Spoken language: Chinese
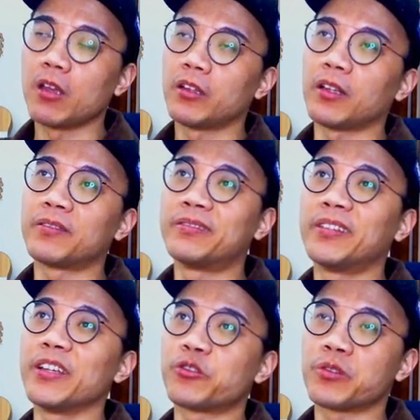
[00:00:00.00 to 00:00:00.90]
那
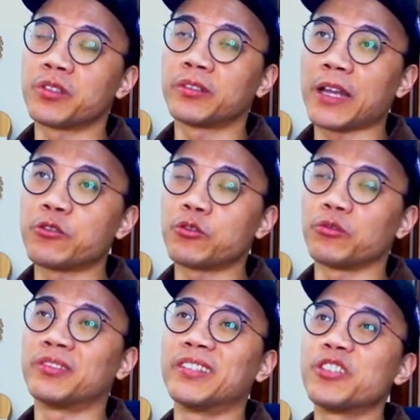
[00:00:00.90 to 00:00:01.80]
dish 是单
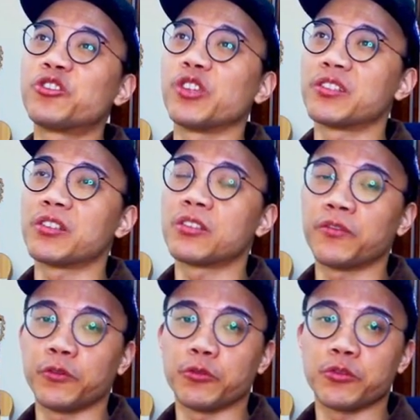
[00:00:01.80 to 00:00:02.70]
数，dishes 是
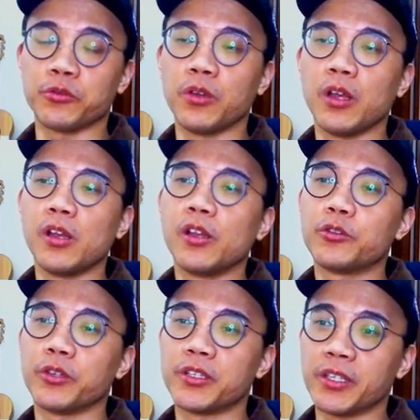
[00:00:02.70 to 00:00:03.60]
复数，
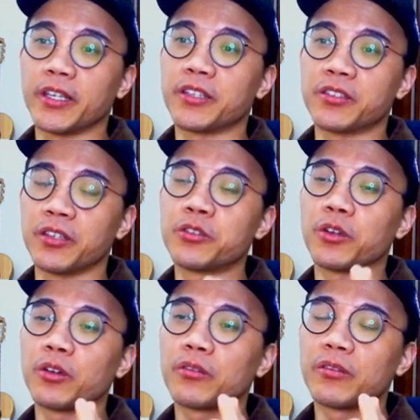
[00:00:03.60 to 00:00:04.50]
所以这也是一
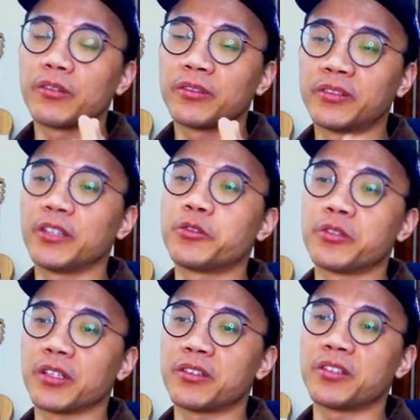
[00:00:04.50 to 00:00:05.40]
种 dish
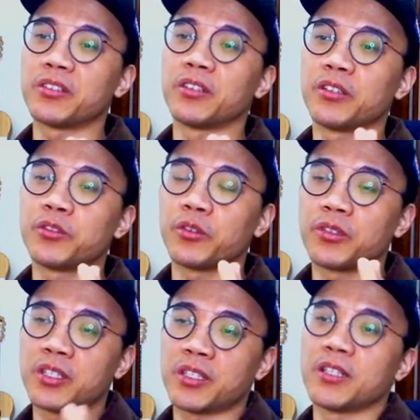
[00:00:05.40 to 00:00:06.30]
这个词的就
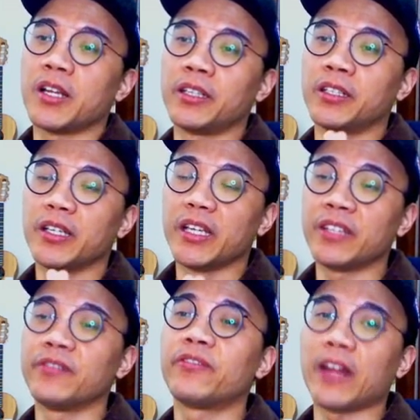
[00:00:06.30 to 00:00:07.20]
词类的
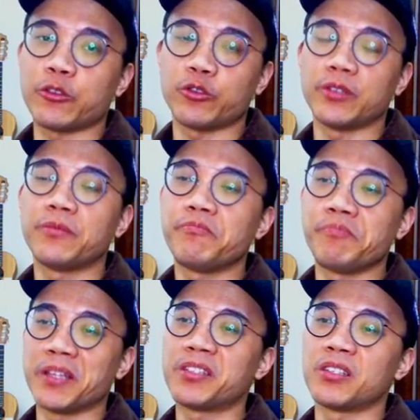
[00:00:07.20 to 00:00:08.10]
inflection
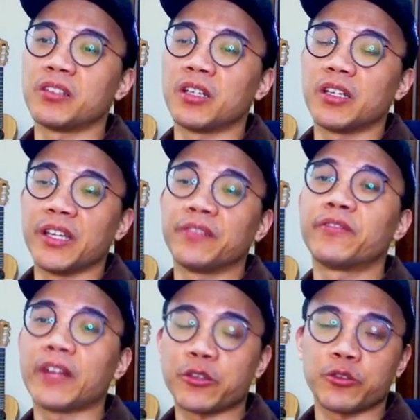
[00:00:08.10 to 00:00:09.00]
名词的
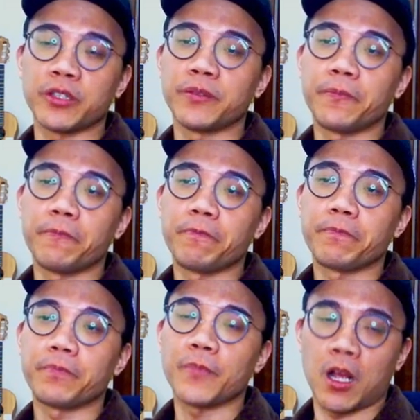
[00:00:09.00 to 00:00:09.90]
inflection。
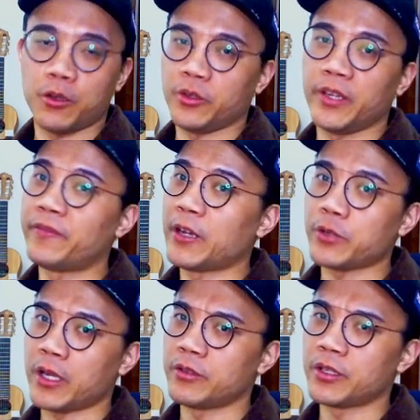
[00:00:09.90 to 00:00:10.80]
好，所以
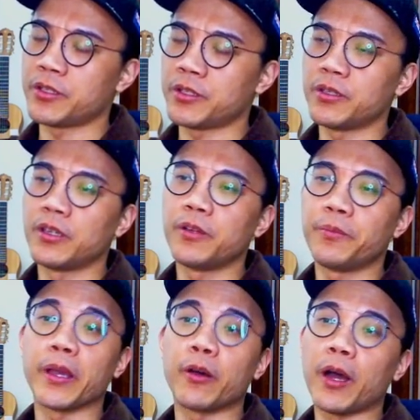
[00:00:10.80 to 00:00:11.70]
inflection 还有这个字
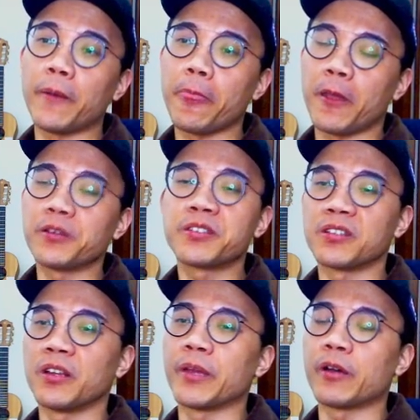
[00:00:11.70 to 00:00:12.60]
变化，好
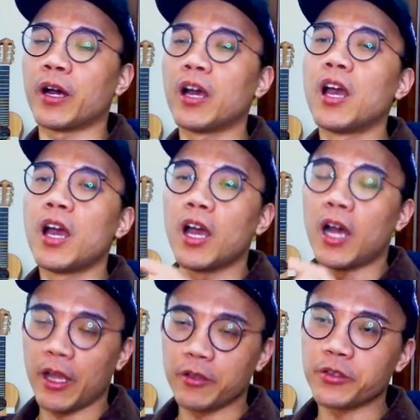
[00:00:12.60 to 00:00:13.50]
词类变化。
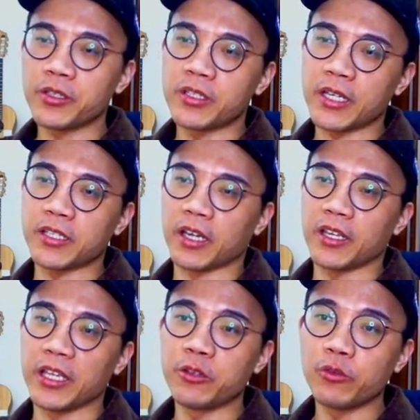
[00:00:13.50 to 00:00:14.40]
还有就是在讲
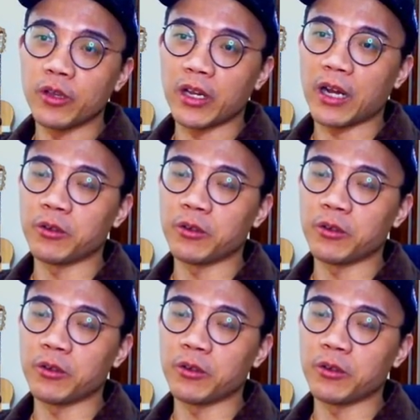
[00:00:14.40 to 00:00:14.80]
音乐啦，